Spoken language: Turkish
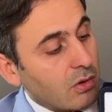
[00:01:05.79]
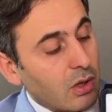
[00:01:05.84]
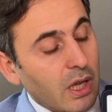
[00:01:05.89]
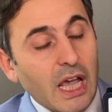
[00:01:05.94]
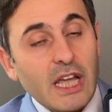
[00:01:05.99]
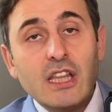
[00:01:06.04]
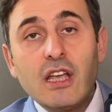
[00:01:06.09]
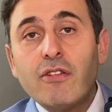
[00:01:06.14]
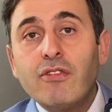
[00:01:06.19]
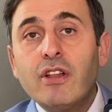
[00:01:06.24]

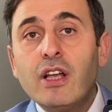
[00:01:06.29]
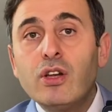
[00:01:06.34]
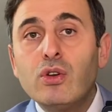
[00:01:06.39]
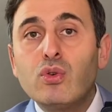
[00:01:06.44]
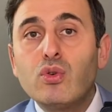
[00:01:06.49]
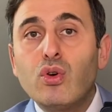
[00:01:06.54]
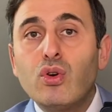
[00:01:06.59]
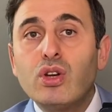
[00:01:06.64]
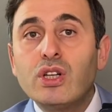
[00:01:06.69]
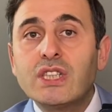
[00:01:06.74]

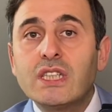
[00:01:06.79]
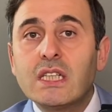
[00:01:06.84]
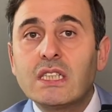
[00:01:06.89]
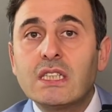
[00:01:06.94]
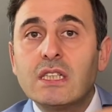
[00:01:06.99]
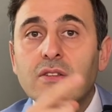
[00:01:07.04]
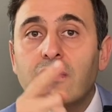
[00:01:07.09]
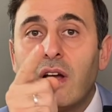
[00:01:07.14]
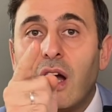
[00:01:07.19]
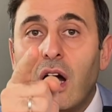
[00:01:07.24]
hedeflerini
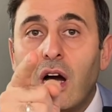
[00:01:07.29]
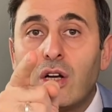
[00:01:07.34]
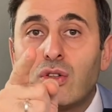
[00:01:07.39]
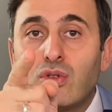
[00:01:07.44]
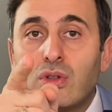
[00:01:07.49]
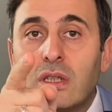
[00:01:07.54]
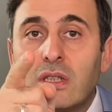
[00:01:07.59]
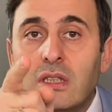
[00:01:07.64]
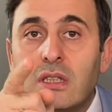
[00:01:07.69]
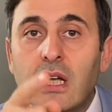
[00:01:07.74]
göreceksin ve
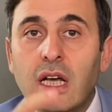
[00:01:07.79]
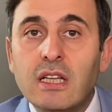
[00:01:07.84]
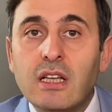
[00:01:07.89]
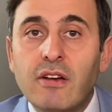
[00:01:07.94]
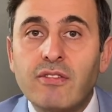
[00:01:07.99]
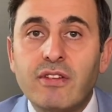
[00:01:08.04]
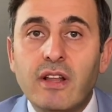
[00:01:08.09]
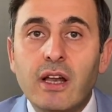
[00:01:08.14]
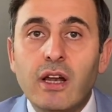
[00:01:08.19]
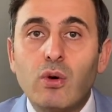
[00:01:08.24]
arzuladığın
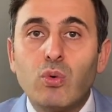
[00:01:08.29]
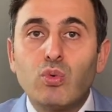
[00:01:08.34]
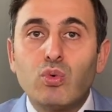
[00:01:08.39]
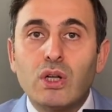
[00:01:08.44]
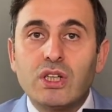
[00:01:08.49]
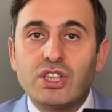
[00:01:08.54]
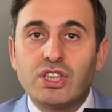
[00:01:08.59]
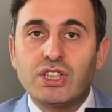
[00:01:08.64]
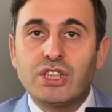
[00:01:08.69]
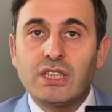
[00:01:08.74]
hedeflere
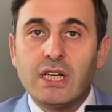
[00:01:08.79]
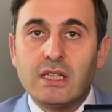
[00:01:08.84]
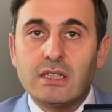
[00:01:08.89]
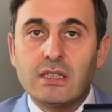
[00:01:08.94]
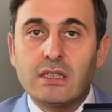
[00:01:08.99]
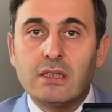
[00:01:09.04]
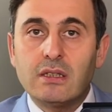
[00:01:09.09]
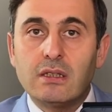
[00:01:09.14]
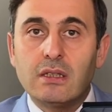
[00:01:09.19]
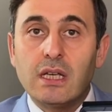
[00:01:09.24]

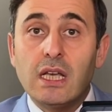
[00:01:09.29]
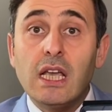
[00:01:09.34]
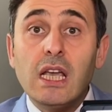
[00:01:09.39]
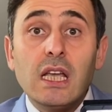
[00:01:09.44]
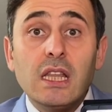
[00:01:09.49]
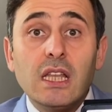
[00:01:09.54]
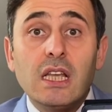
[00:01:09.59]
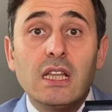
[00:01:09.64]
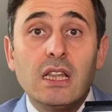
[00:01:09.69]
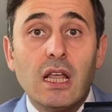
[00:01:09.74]
ulaşacaksın.
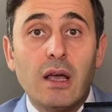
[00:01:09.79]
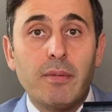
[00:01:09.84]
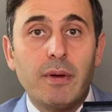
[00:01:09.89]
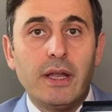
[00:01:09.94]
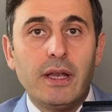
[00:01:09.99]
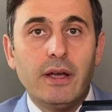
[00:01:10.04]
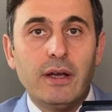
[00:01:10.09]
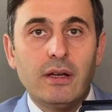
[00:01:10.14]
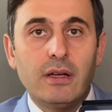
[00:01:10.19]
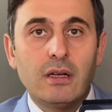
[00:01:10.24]
İyi dinle
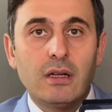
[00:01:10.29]
beni.